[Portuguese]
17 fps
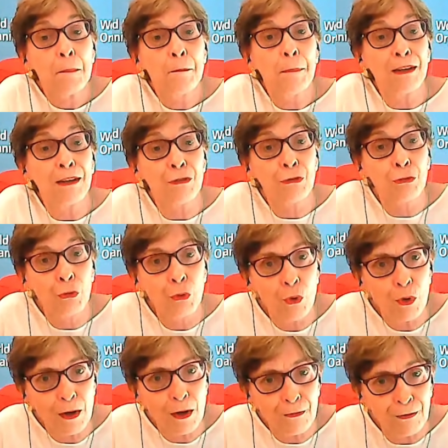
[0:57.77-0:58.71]

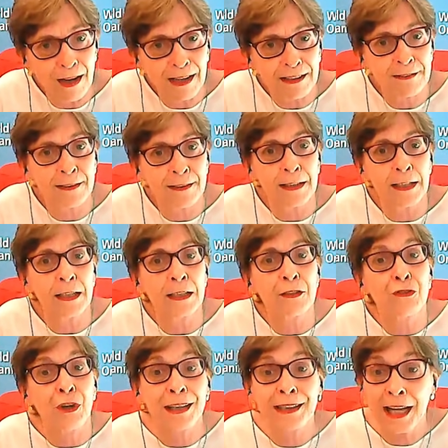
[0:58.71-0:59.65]
passou a fase,
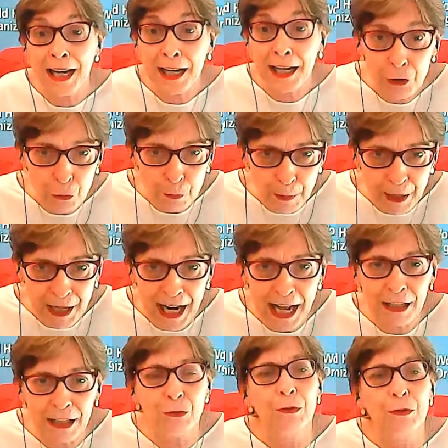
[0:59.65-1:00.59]
já está
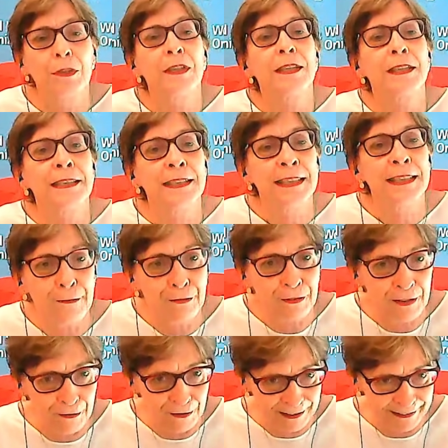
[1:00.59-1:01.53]
recuperado,
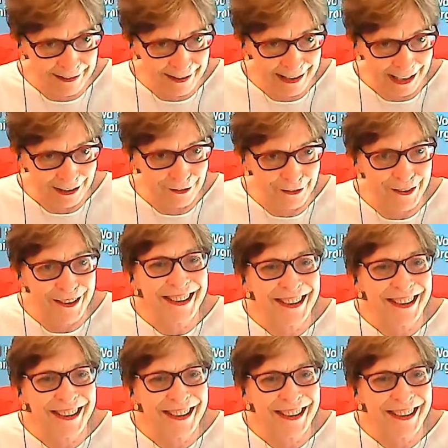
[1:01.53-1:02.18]
deve ser vacinado.